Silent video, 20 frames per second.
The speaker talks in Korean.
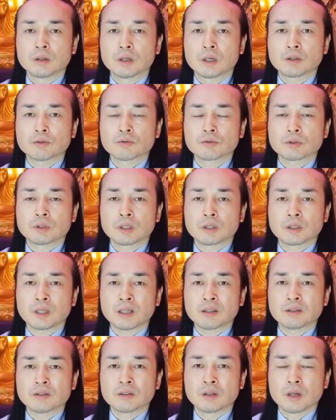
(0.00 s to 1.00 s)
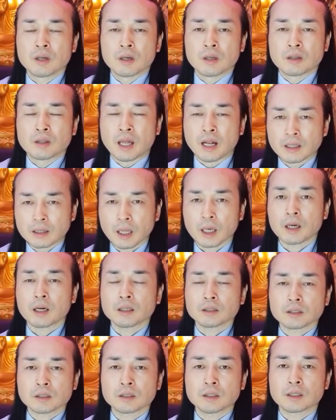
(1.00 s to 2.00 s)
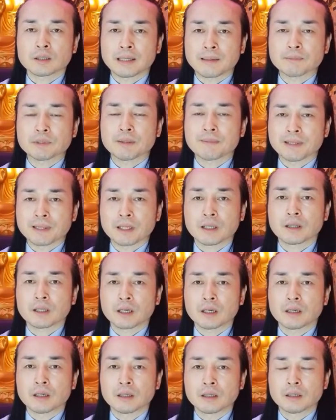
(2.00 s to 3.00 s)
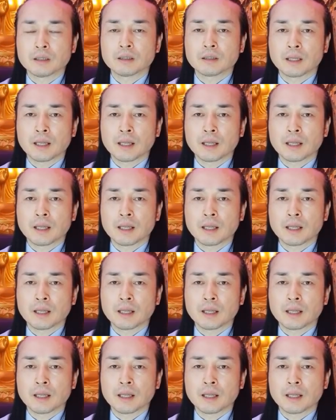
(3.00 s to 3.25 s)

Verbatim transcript: 아주 그냥 나는 될 때까지 그냥 남자 만난다 어?